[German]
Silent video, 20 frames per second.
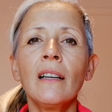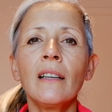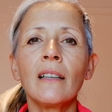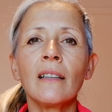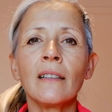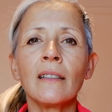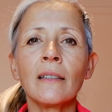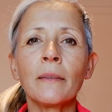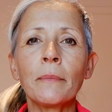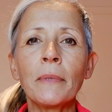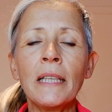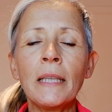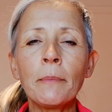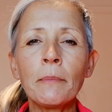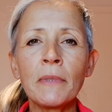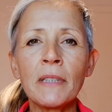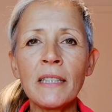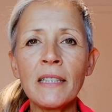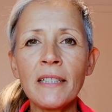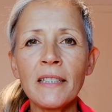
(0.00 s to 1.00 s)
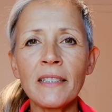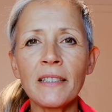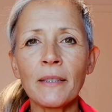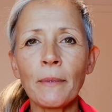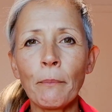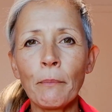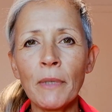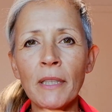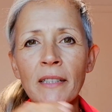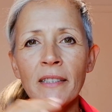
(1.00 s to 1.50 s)
ähm, eben
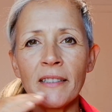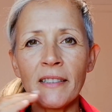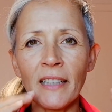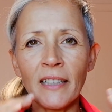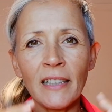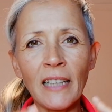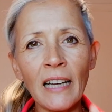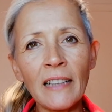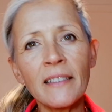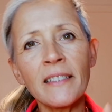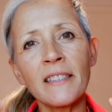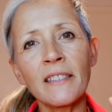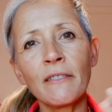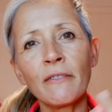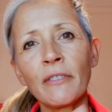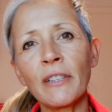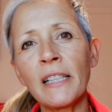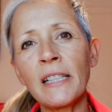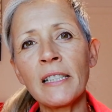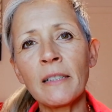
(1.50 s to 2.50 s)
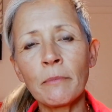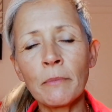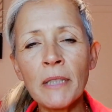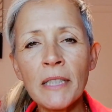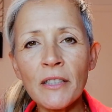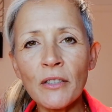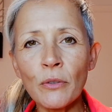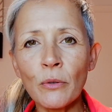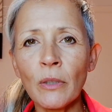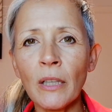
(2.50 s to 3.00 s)
nicht mit der ganzen Welt
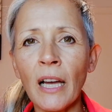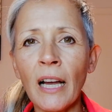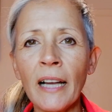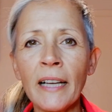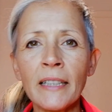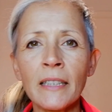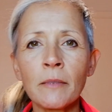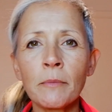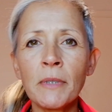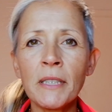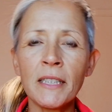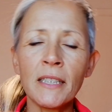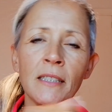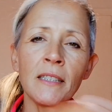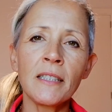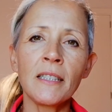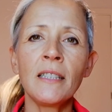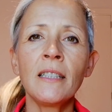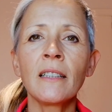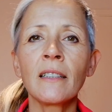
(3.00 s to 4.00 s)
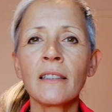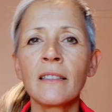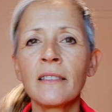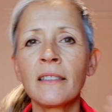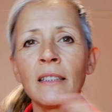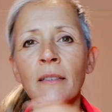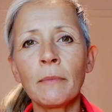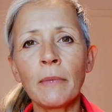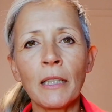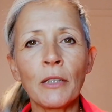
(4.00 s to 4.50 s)
mitzuleiden, mit den Tieren,
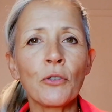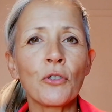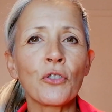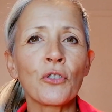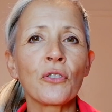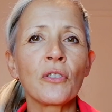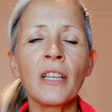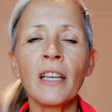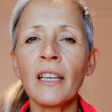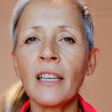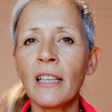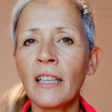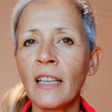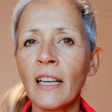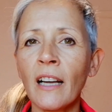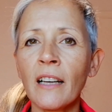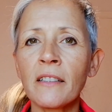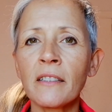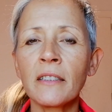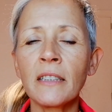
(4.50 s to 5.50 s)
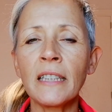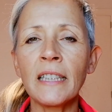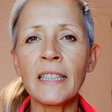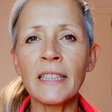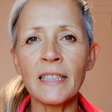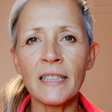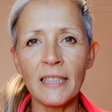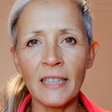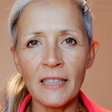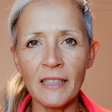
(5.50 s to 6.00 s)
den Menschen, der Erde
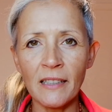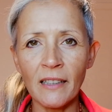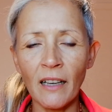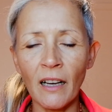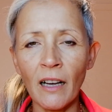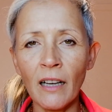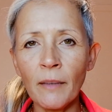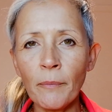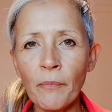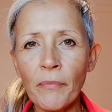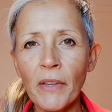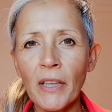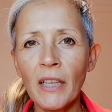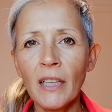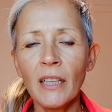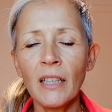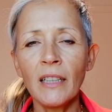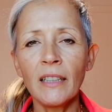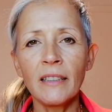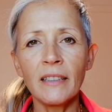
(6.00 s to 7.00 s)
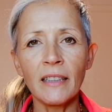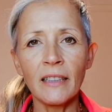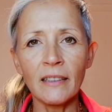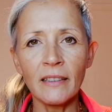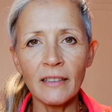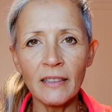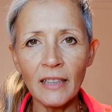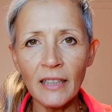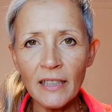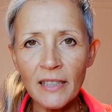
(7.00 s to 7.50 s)
etc.
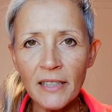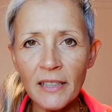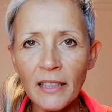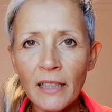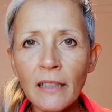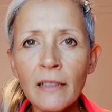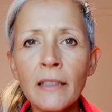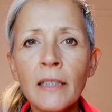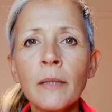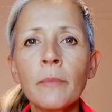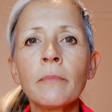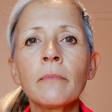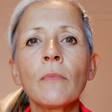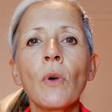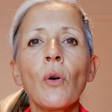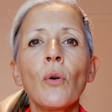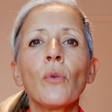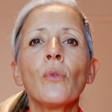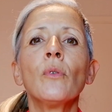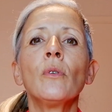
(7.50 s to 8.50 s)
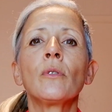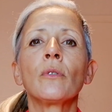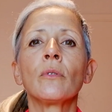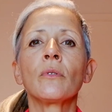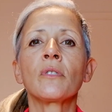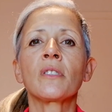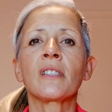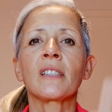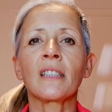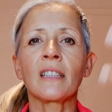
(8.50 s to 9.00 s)
Denn das, ihr Lieben, holt
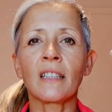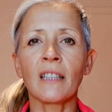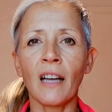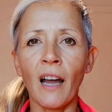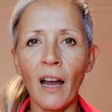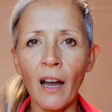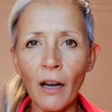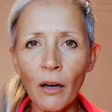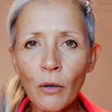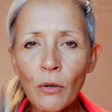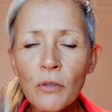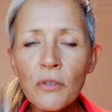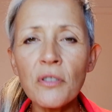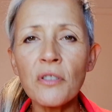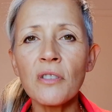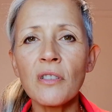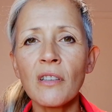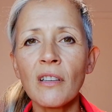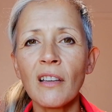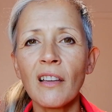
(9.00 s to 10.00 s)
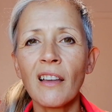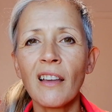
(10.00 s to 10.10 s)
uns raus